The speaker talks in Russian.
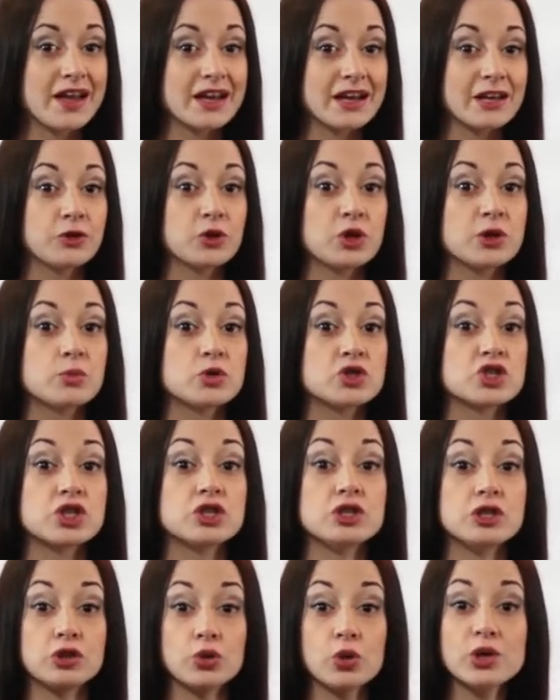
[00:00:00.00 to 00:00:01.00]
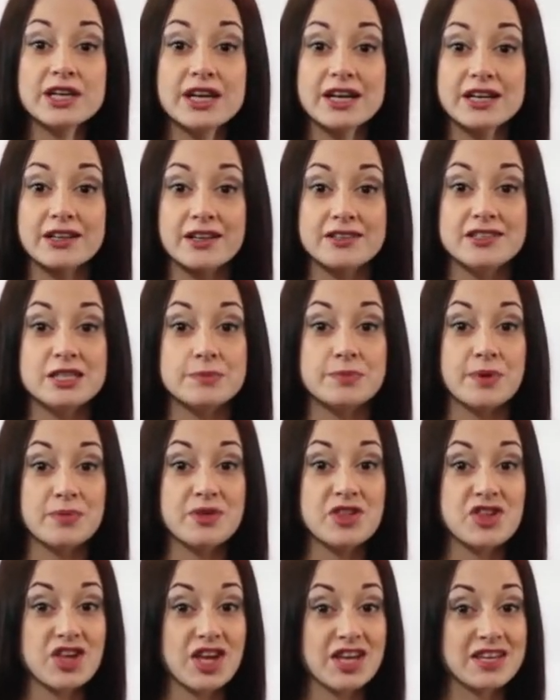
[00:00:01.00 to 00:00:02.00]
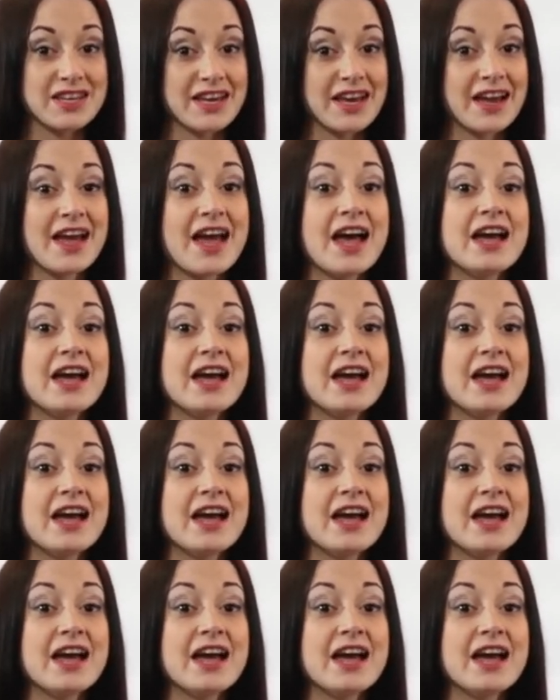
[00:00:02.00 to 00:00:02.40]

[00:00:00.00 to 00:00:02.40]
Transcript: который может не только охладить помещение,